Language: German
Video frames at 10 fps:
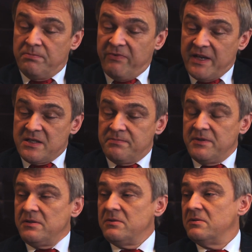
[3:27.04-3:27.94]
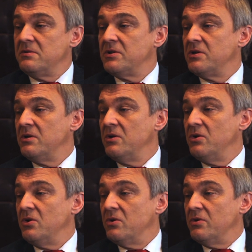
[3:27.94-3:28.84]
Weiterbildung
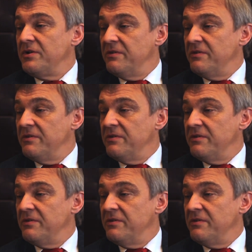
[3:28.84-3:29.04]
und